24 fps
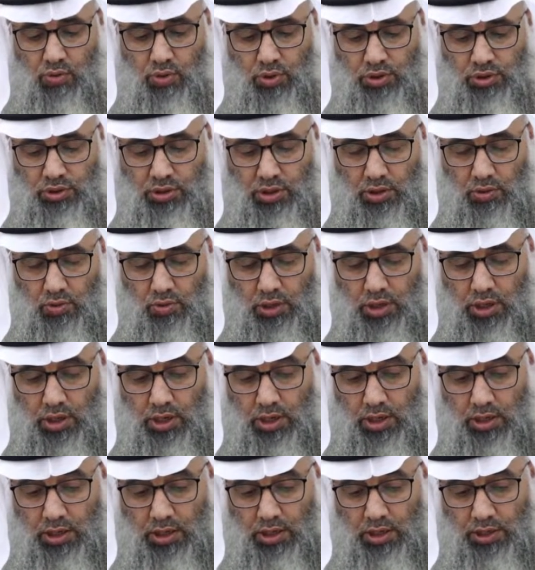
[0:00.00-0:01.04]
واتقوا
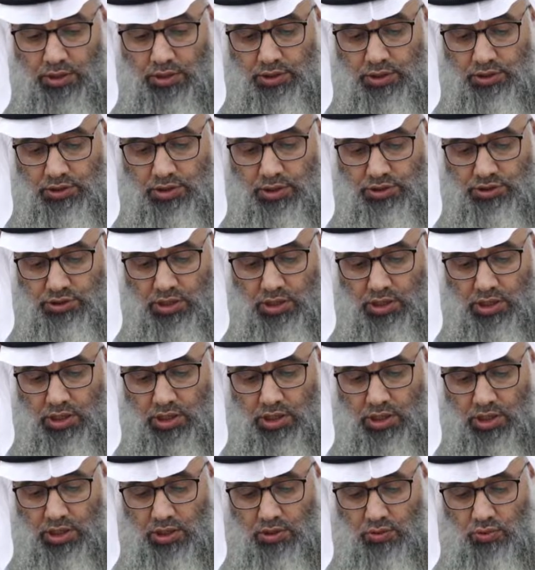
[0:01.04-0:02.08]
الله الذي
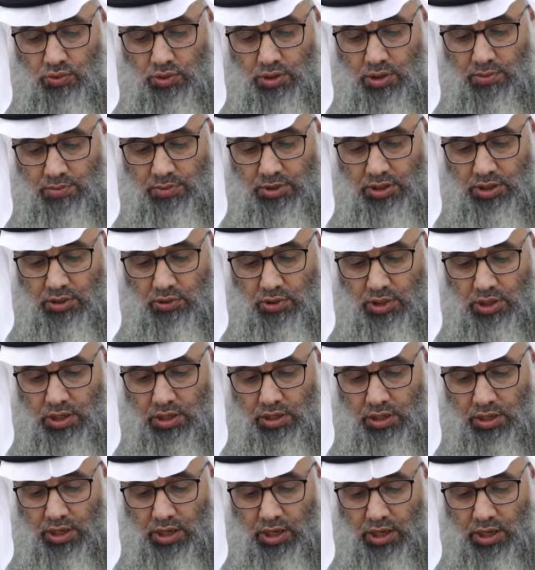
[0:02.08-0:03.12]
تساءلون به
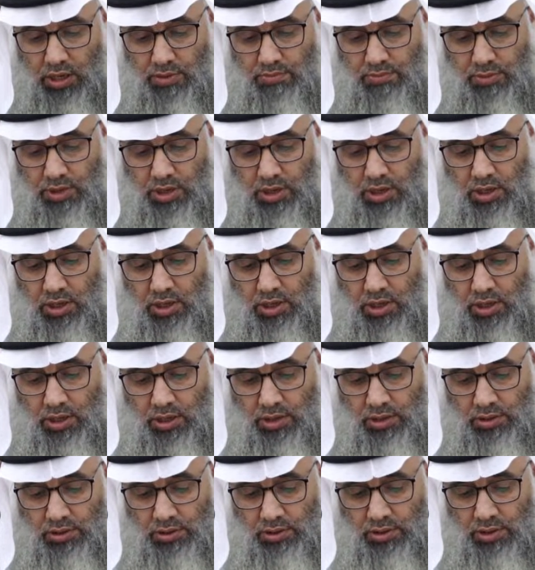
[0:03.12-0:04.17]
والارحام
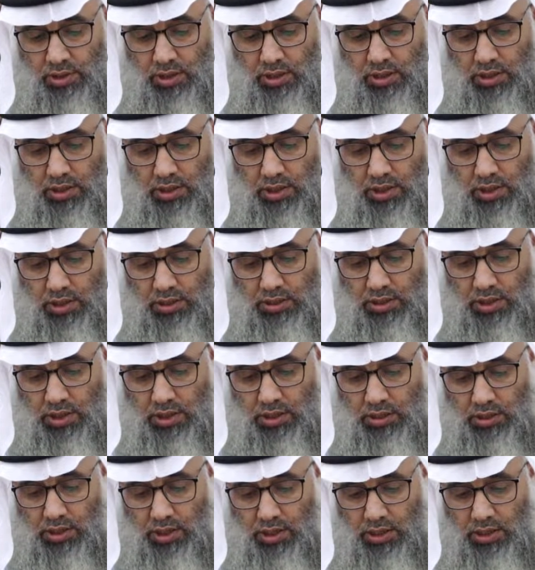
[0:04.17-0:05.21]
ان الله
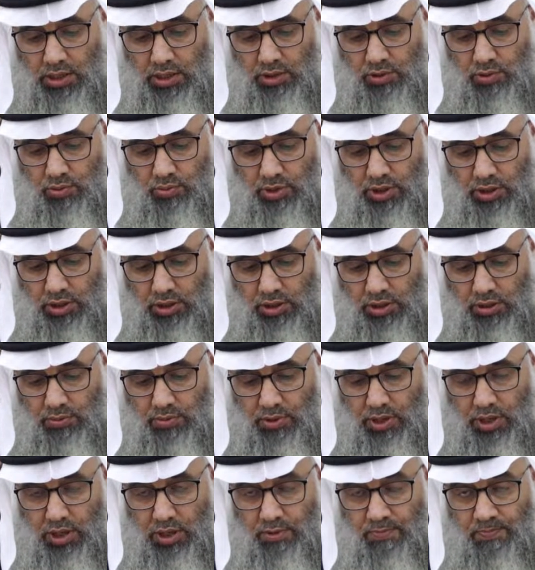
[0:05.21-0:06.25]
كان عليكم
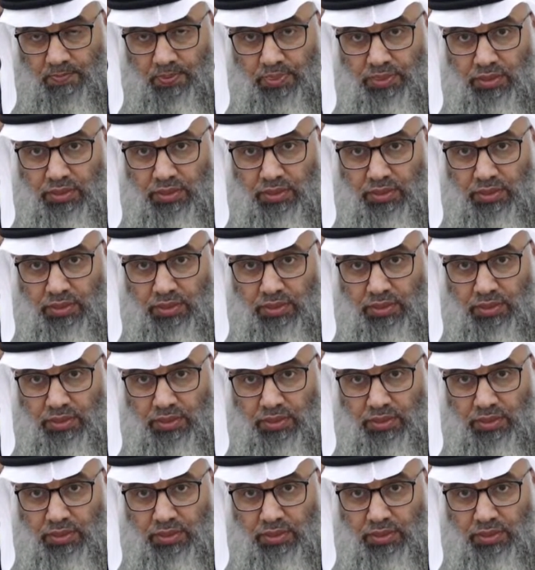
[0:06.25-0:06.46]
رقيبا